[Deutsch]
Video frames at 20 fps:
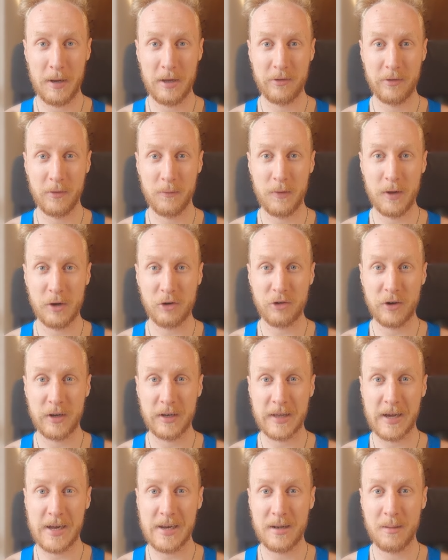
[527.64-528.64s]
Denn Plastikflaschen
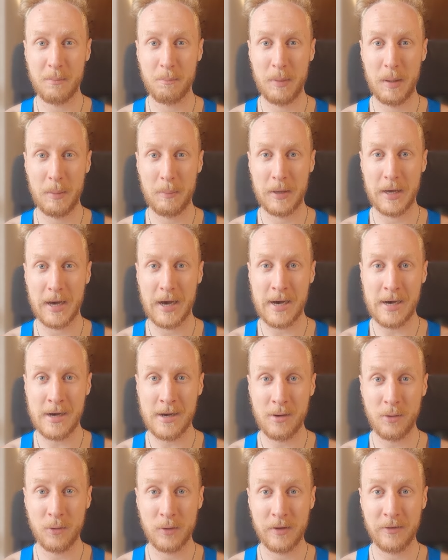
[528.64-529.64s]
enthalten
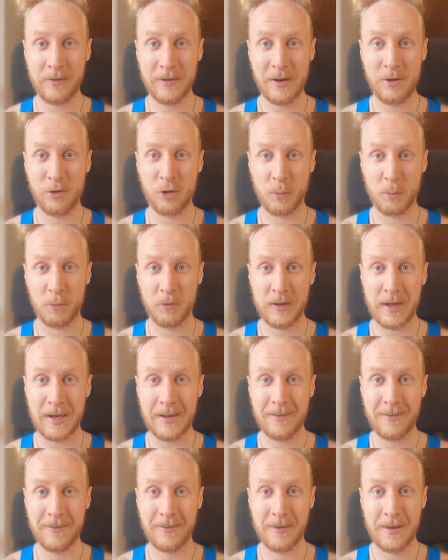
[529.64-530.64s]
BPA und das ist eine
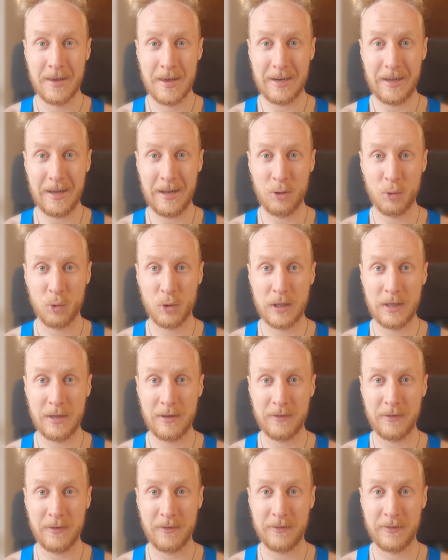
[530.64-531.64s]
Substanz, die dein
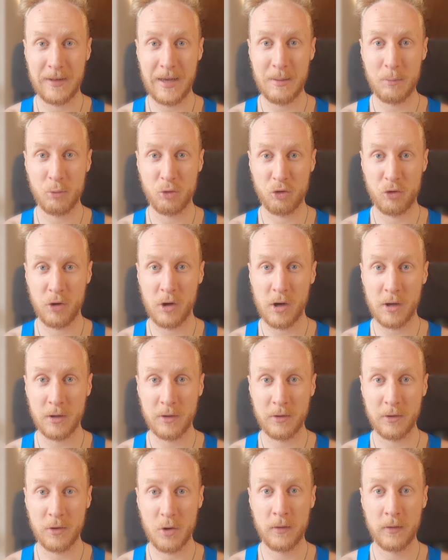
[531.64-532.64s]
endokrines System
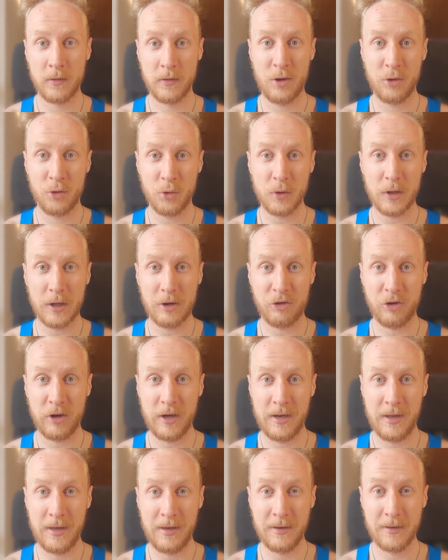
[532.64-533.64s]
stört und deine Gesundheit
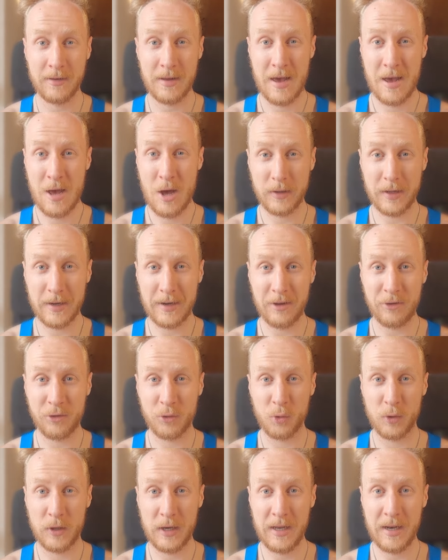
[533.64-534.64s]
schädigt und dein
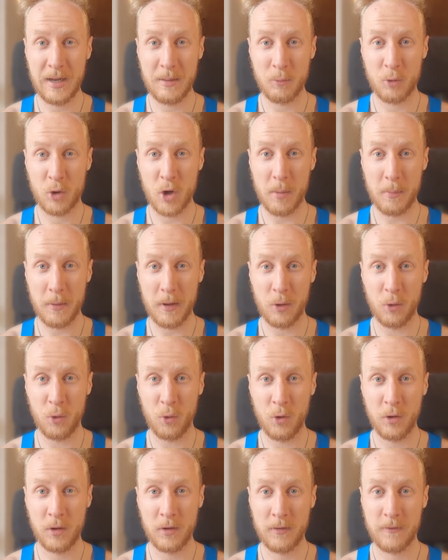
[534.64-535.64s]
Östrogen im Körper
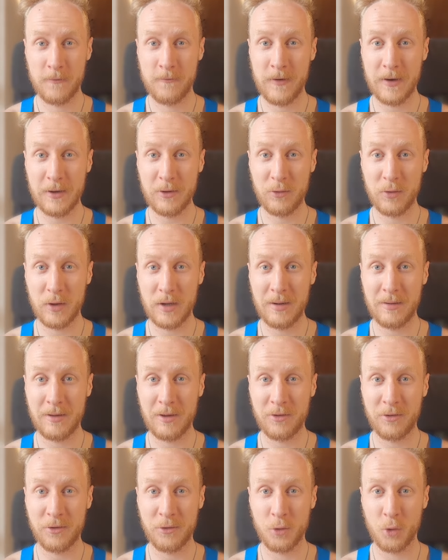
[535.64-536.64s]
erhöht, was zu einem
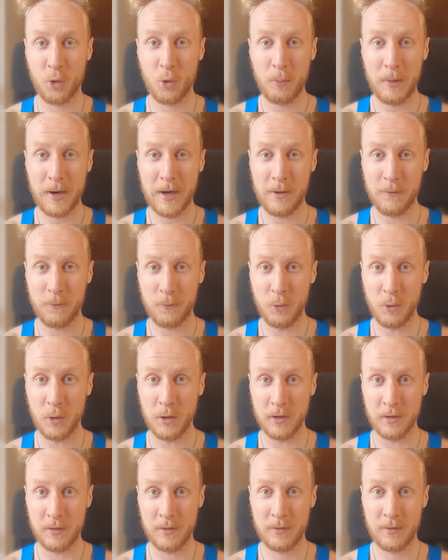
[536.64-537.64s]
Testosteronmangel
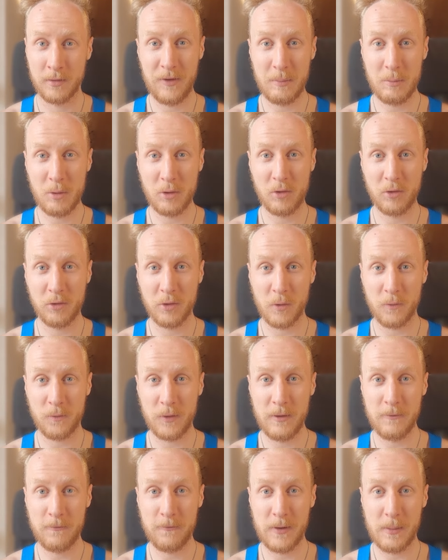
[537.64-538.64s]
führt. Deswegen möchtest du
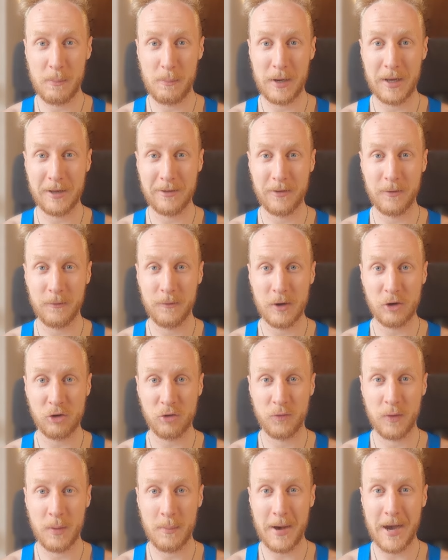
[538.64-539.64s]
auf jeden Fall Plastikflaschen